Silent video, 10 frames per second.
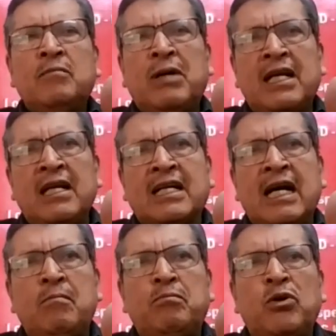para el
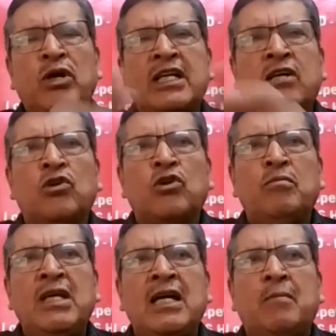campo, hay
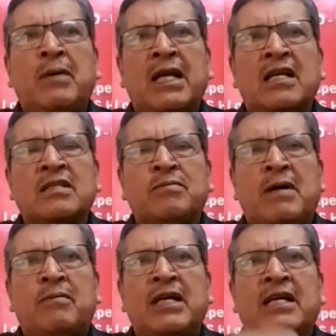economía para las
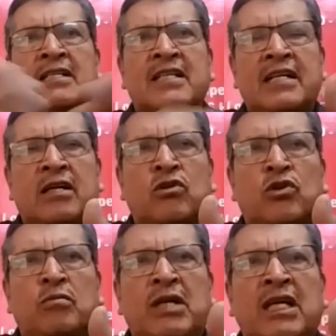fábricas, hay
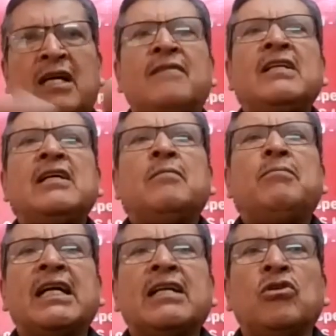economía
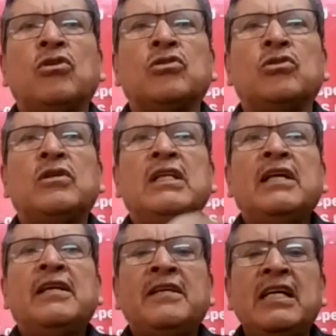para todo.
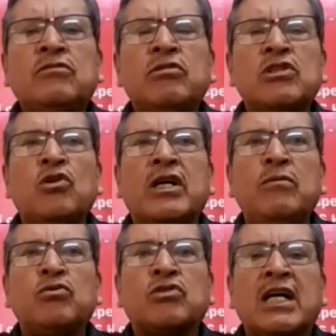Y eso es lo que
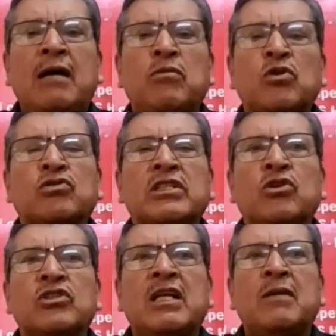buscamos.
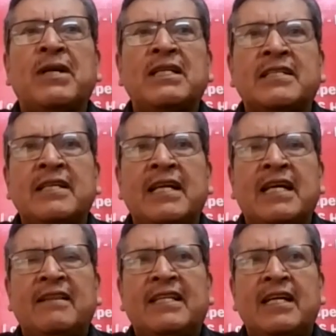Entonces, el
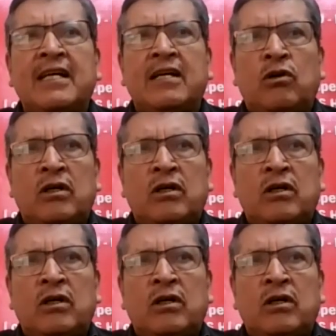presidente